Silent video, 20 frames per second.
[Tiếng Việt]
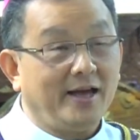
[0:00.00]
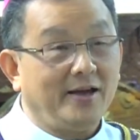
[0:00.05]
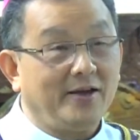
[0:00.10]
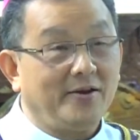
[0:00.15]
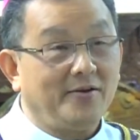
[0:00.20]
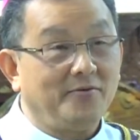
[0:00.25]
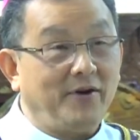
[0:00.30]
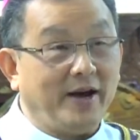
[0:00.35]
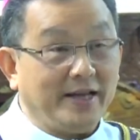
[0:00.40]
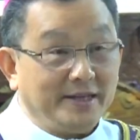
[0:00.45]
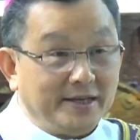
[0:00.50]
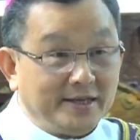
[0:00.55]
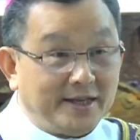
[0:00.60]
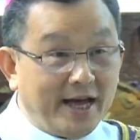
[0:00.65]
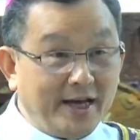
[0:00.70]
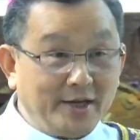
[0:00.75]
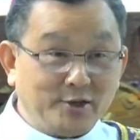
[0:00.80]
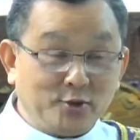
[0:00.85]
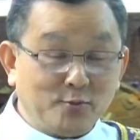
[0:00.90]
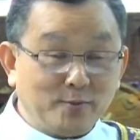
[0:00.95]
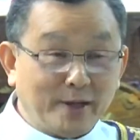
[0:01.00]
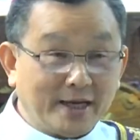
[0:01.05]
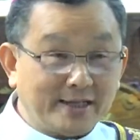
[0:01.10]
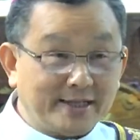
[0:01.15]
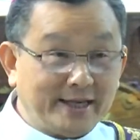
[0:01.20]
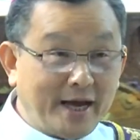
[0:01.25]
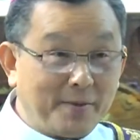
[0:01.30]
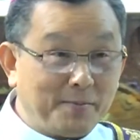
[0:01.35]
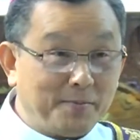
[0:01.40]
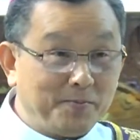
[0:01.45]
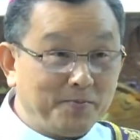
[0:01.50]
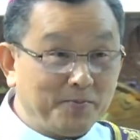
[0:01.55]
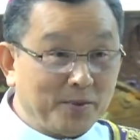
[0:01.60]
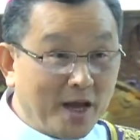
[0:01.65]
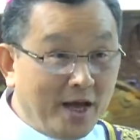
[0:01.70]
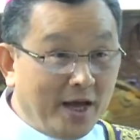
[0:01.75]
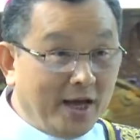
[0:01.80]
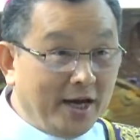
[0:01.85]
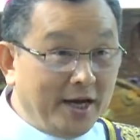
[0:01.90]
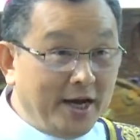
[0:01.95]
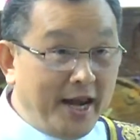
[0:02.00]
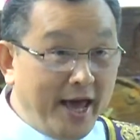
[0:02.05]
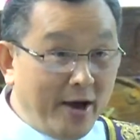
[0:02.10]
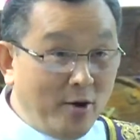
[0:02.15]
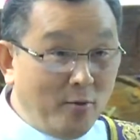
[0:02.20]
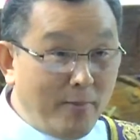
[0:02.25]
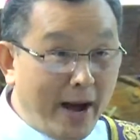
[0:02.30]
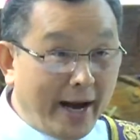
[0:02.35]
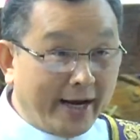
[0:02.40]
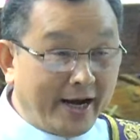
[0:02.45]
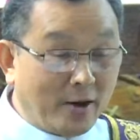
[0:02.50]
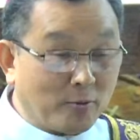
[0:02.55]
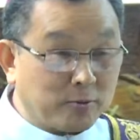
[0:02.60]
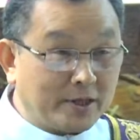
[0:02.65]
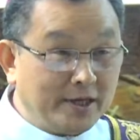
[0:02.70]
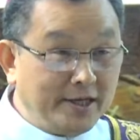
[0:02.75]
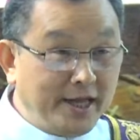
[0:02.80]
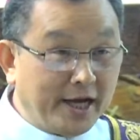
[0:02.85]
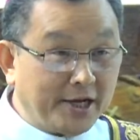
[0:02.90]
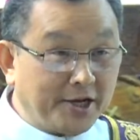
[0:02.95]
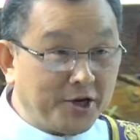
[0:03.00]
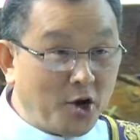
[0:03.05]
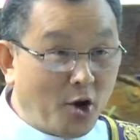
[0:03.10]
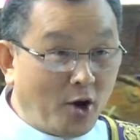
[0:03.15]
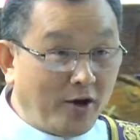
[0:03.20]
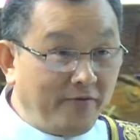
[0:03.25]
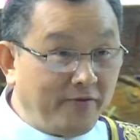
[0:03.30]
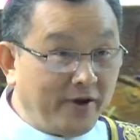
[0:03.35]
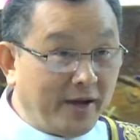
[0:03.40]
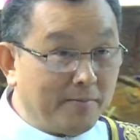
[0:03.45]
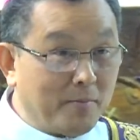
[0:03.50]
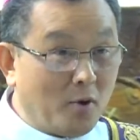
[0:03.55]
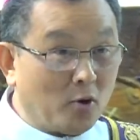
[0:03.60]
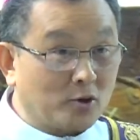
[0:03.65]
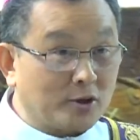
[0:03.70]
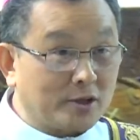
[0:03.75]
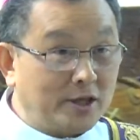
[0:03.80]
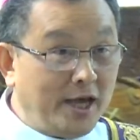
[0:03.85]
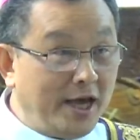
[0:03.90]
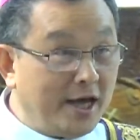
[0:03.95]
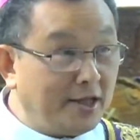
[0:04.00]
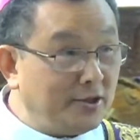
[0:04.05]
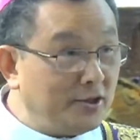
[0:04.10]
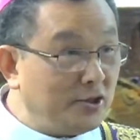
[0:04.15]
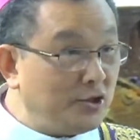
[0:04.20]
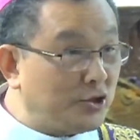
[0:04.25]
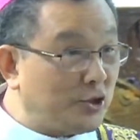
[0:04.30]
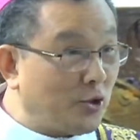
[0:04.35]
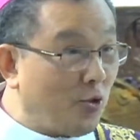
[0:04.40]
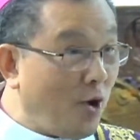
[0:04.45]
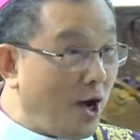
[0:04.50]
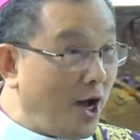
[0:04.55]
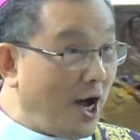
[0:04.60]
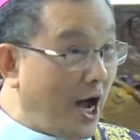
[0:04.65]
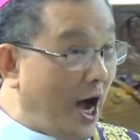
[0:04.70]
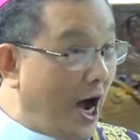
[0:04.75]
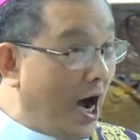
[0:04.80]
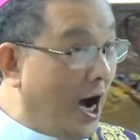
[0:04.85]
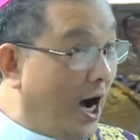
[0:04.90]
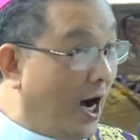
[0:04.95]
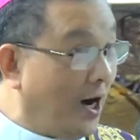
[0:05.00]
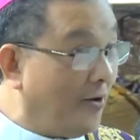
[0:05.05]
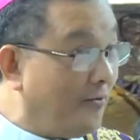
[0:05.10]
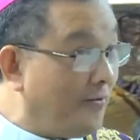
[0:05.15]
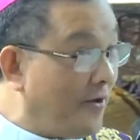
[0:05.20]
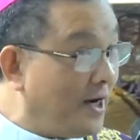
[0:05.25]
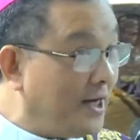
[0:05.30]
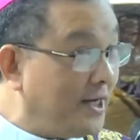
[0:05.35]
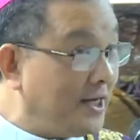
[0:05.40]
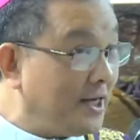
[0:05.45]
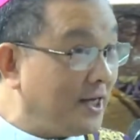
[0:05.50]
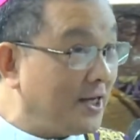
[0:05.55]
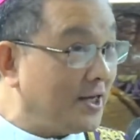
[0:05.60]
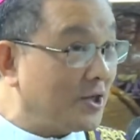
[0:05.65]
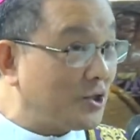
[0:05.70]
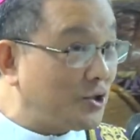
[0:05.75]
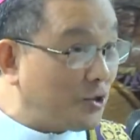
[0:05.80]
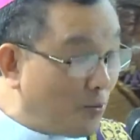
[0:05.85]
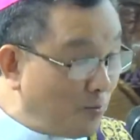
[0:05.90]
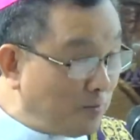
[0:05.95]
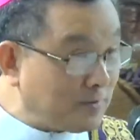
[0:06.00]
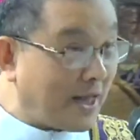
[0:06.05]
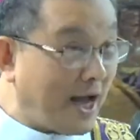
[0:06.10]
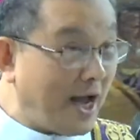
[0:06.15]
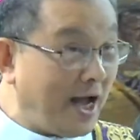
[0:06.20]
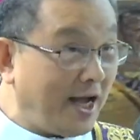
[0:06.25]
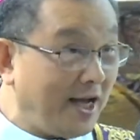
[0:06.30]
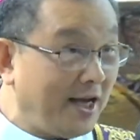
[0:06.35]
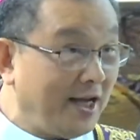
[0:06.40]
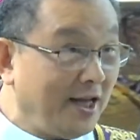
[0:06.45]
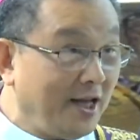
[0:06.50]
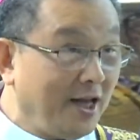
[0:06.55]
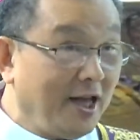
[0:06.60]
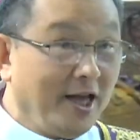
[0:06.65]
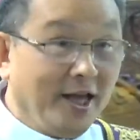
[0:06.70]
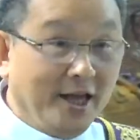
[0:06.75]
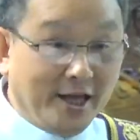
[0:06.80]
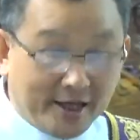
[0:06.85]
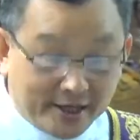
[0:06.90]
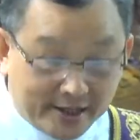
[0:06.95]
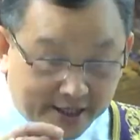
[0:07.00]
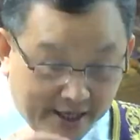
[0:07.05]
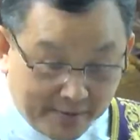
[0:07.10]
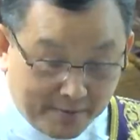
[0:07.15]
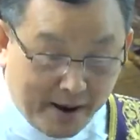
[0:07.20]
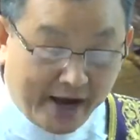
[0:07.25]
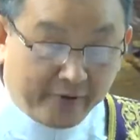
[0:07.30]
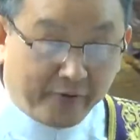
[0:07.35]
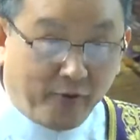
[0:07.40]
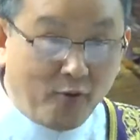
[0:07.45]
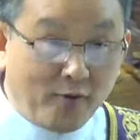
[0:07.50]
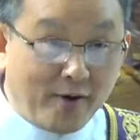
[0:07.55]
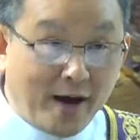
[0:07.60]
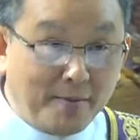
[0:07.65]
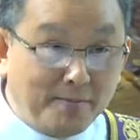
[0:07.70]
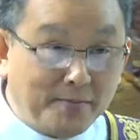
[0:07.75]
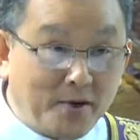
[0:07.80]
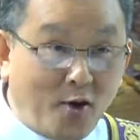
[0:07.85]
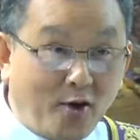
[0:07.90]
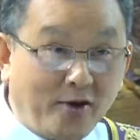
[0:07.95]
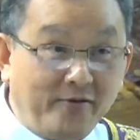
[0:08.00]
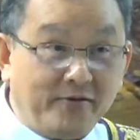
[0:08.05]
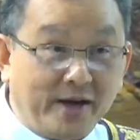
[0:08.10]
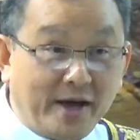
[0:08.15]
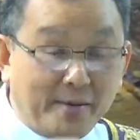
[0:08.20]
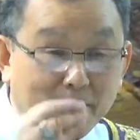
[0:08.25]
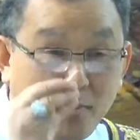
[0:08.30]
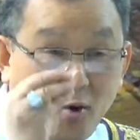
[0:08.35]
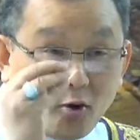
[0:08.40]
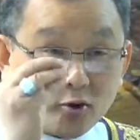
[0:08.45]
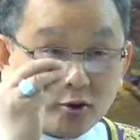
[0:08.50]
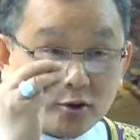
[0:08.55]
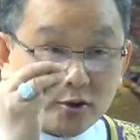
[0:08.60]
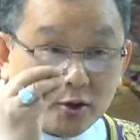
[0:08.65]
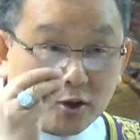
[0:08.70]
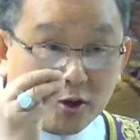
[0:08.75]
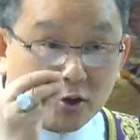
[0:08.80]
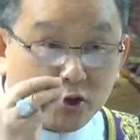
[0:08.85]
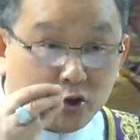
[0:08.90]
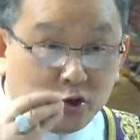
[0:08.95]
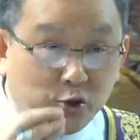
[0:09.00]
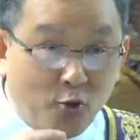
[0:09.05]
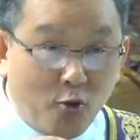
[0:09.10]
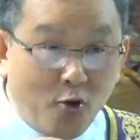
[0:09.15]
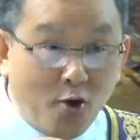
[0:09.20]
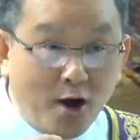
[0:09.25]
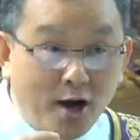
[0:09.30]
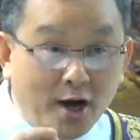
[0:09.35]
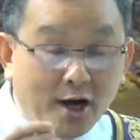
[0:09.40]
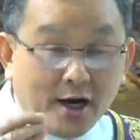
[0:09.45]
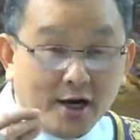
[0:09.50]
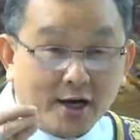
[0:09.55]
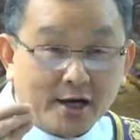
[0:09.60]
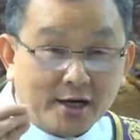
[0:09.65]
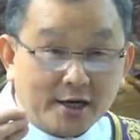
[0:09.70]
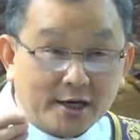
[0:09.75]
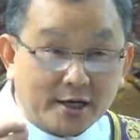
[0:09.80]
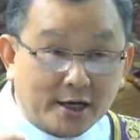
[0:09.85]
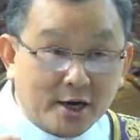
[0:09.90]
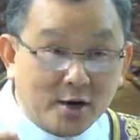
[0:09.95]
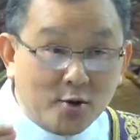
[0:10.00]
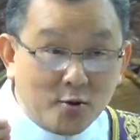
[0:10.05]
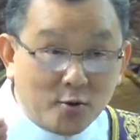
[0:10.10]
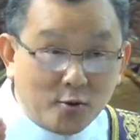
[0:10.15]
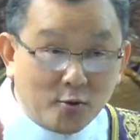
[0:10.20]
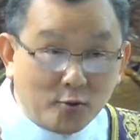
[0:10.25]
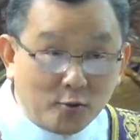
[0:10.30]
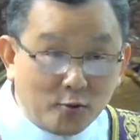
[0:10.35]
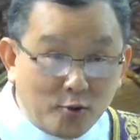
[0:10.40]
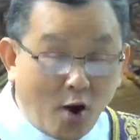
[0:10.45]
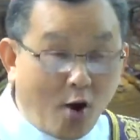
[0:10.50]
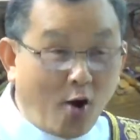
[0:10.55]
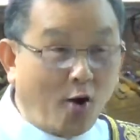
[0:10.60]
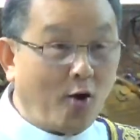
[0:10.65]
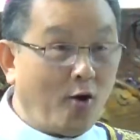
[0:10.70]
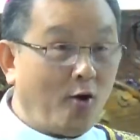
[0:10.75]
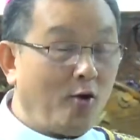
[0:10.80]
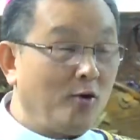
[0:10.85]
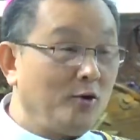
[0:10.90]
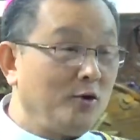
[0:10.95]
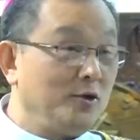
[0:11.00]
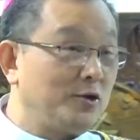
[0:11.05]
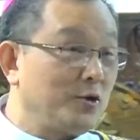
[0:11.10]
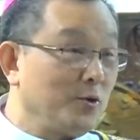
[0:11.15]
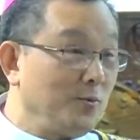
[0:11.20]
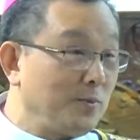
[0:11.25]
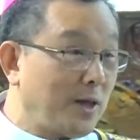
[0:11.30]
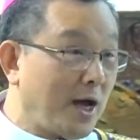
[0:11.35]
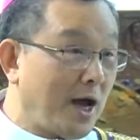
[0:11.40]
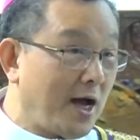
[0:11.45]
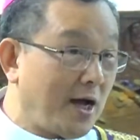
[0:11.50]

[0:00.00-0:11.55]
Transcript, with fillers: Và như thế chúng ta xem nếu bài đọc thứ nhất nói về một Thiên Chúa ở với chúng ta thì bài phúc âm nói về một Chúa cứu độ chúng ta